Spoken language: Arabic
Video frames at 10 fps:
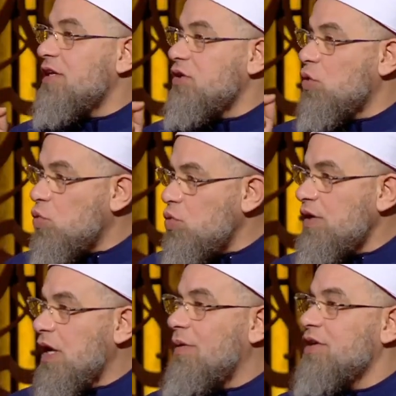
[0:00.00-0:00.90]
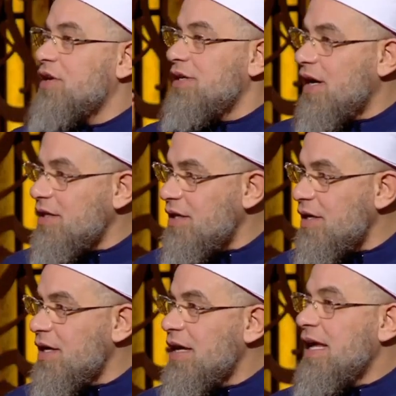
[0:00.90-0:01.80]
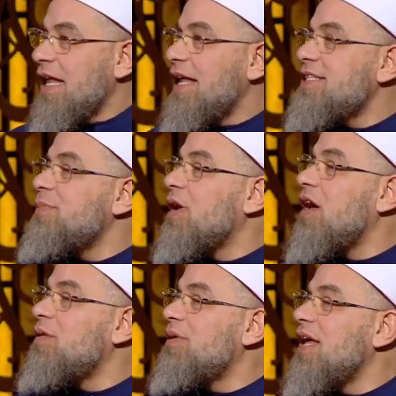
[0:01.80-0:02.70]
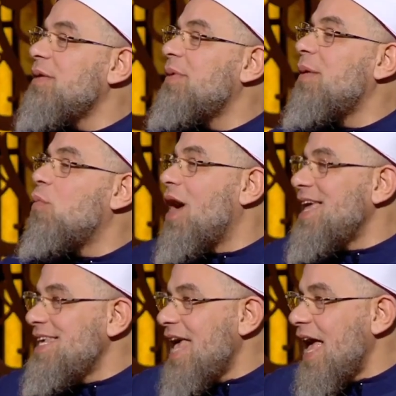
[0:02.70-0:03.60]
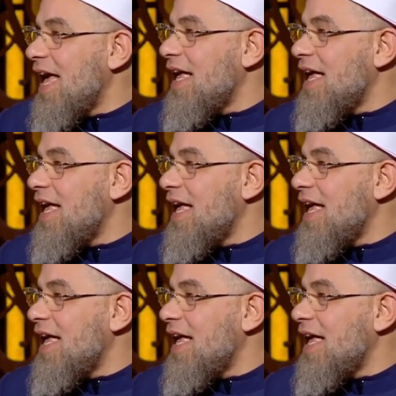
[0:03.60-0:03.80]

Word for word: يخون أو عشان يغدر لازم القلب ده يبقى مهيأ